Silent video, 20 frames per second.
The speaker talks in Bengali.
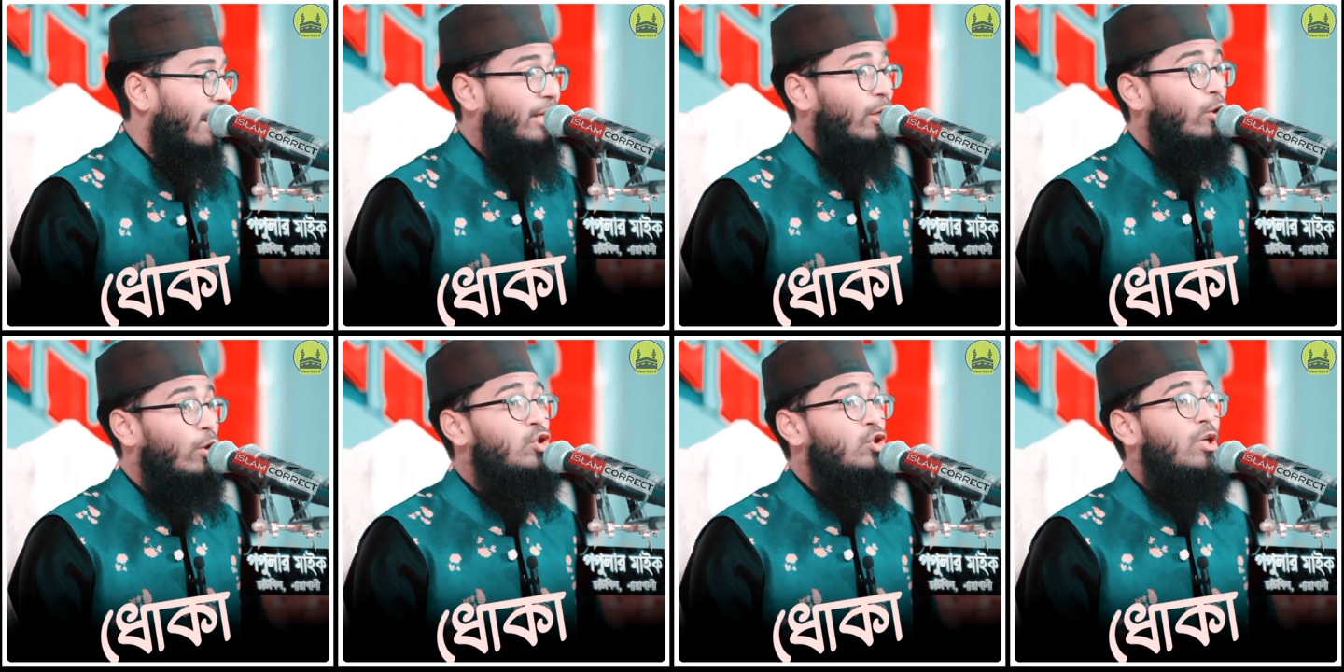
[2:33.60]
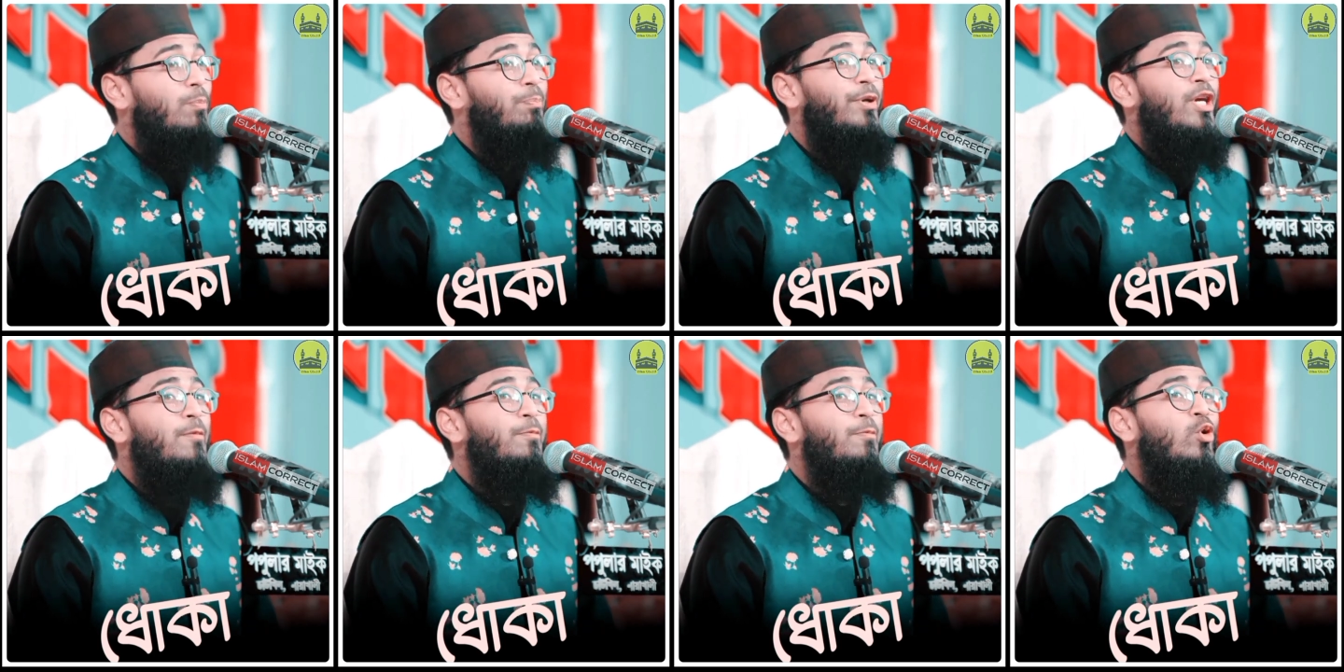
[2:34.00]
এটা হচ্ছে
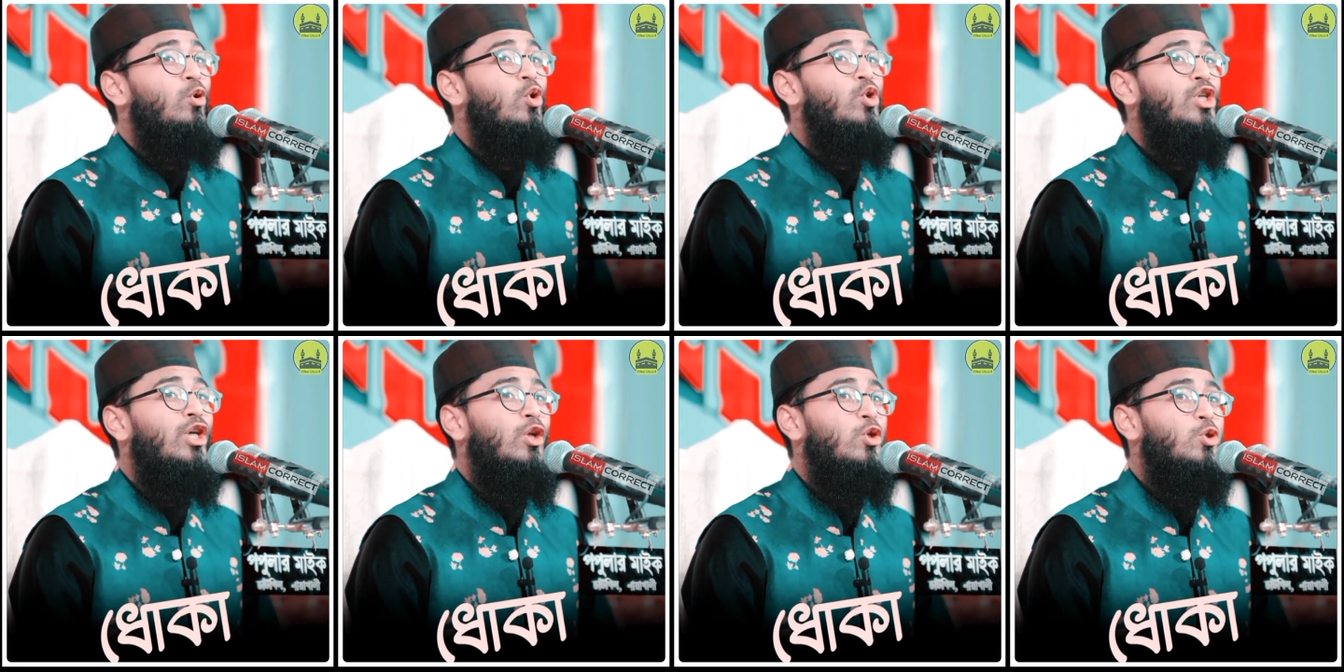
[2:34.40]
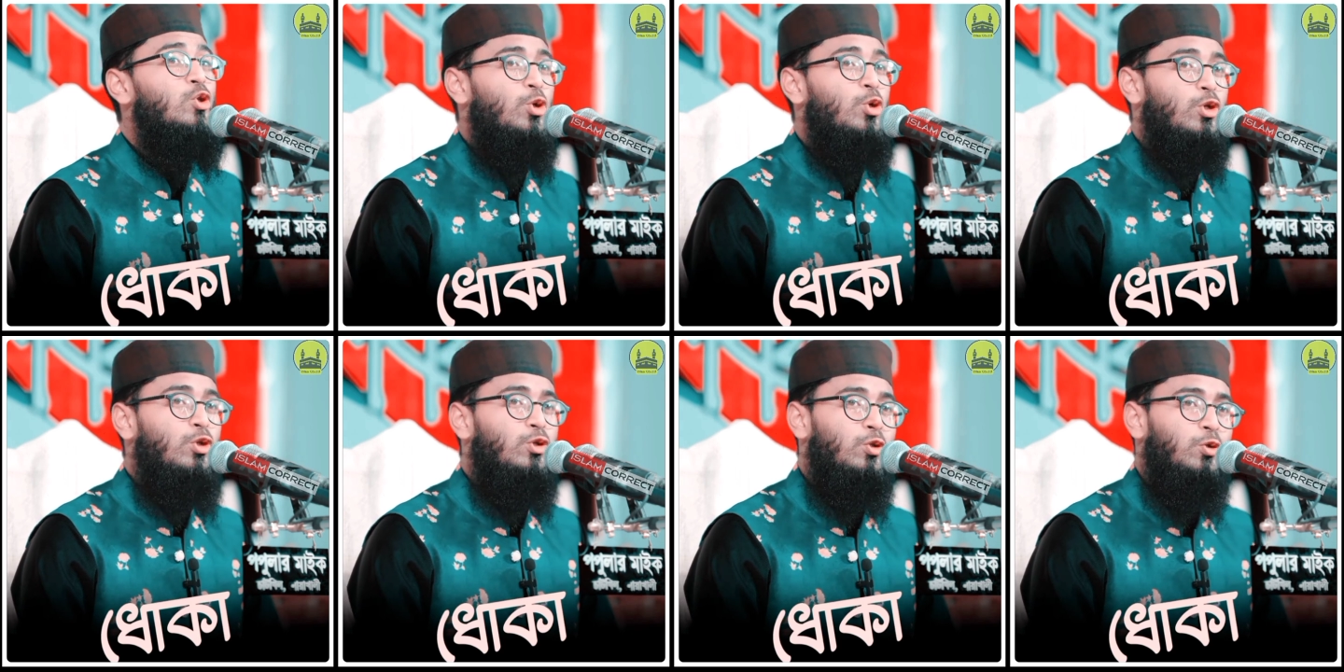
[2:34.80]
বীর পুরুষের
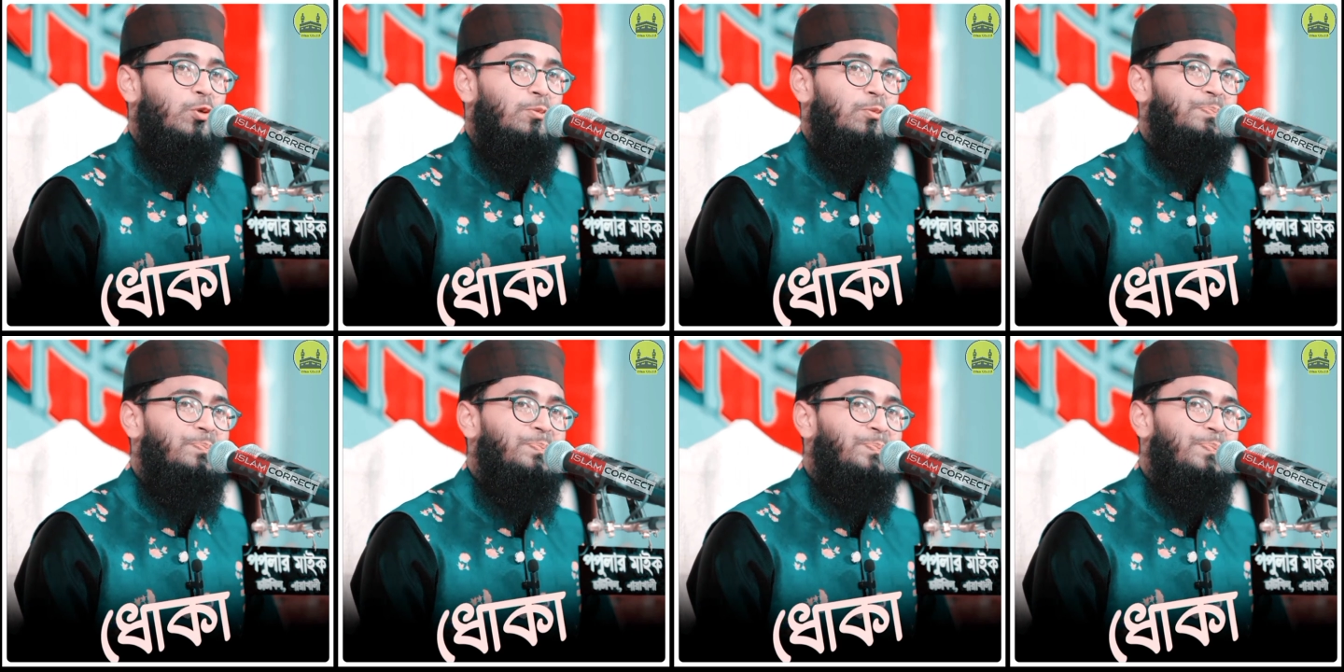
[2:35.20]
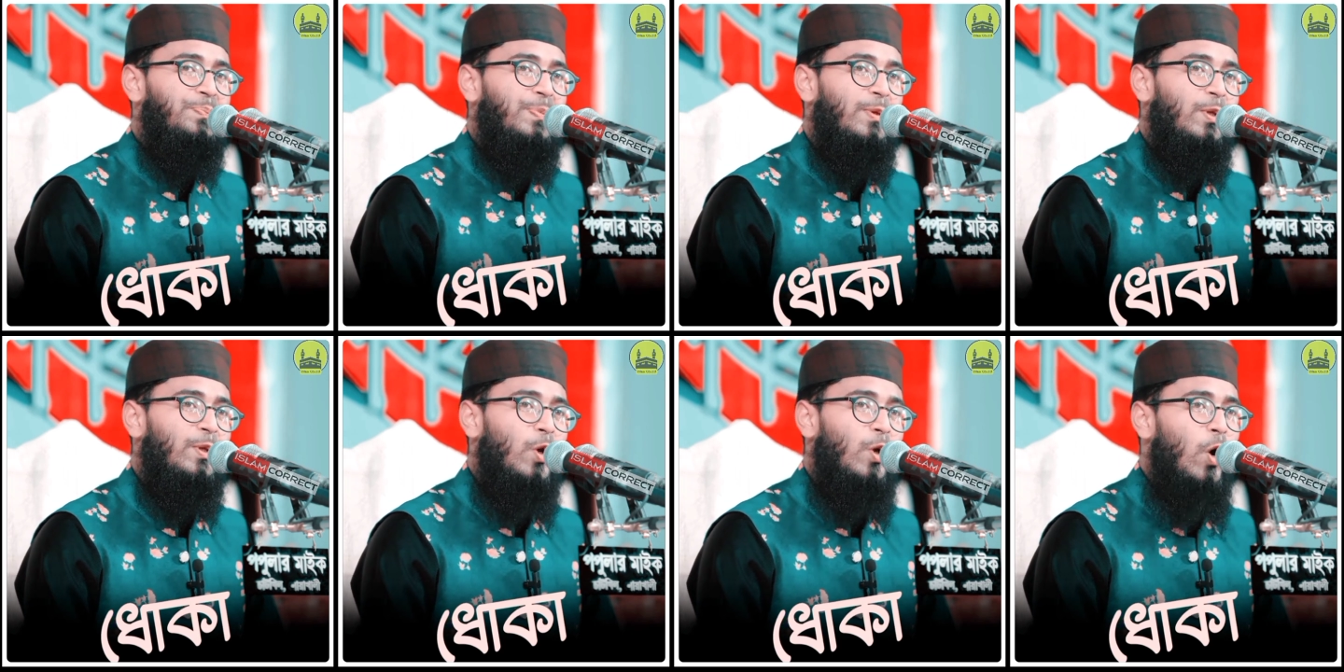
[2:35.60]
চরিত্র
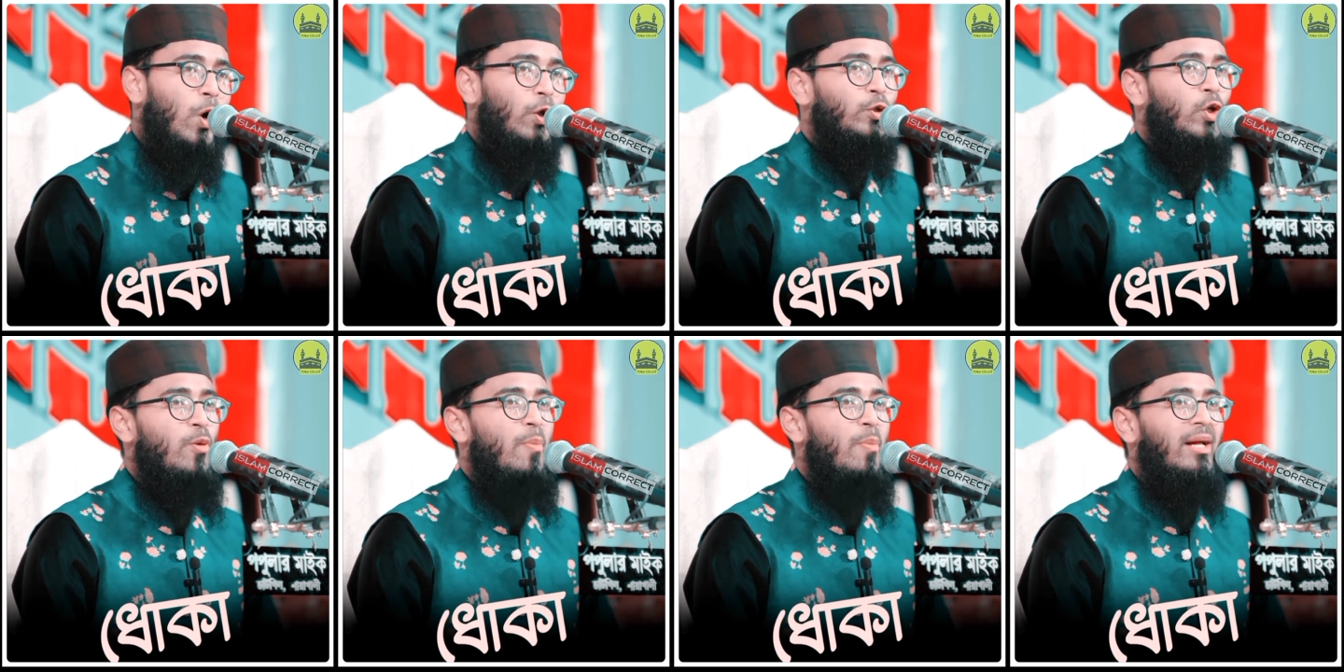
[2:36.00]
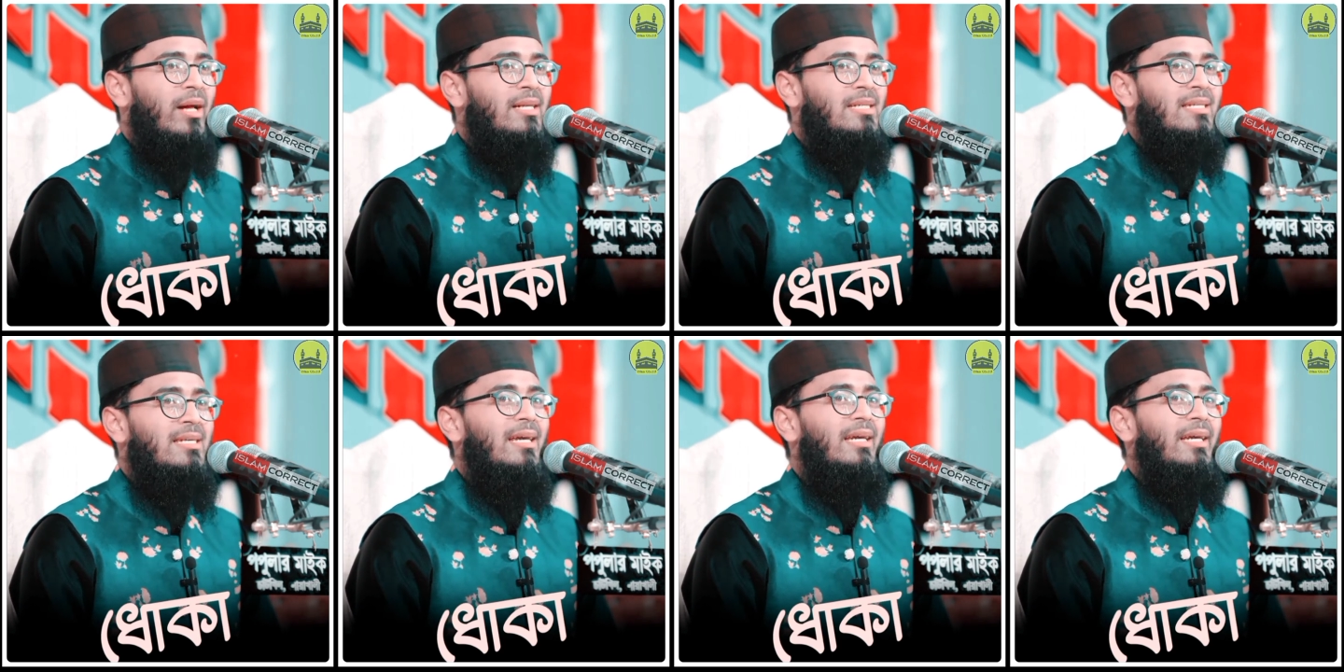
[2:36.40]
অতএব
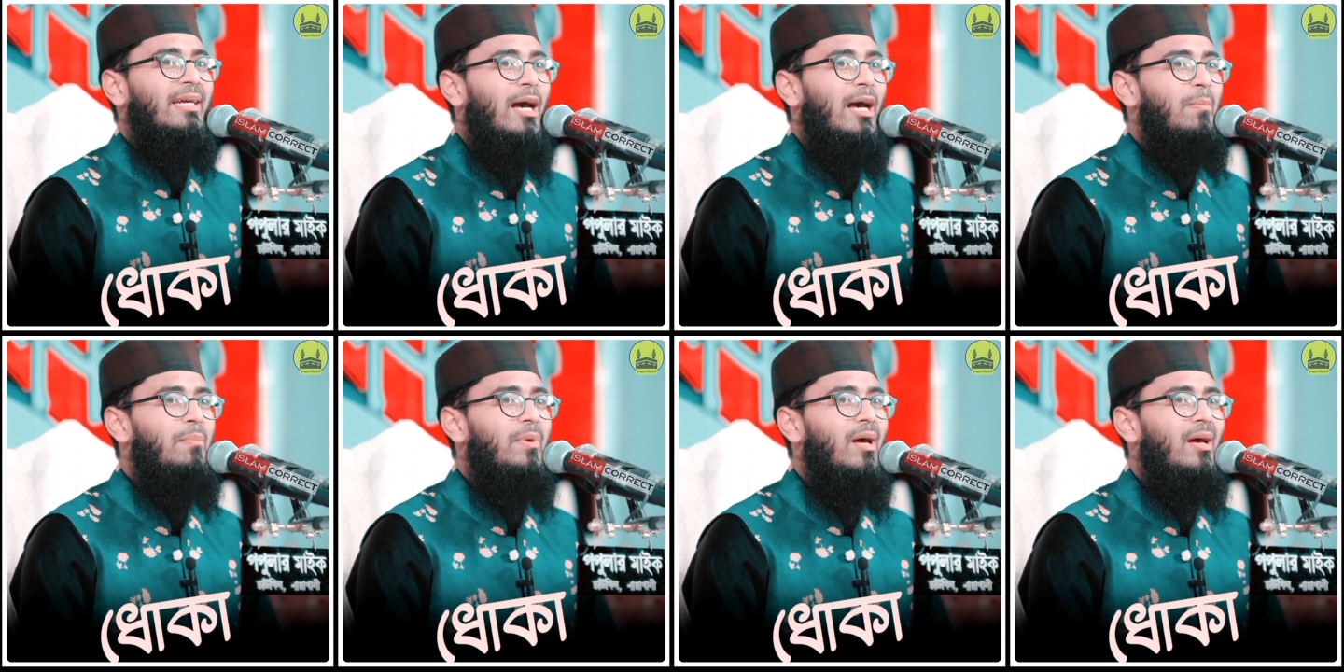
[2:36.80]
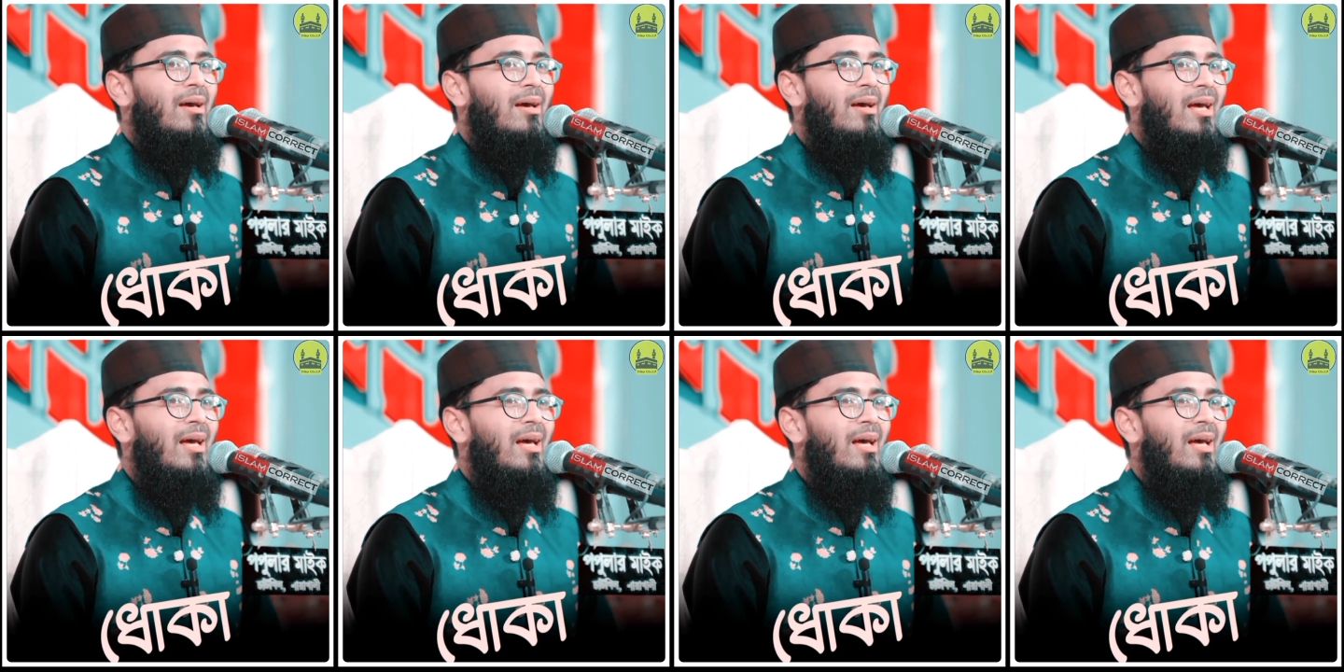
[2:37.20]
আজ থেকে আমরা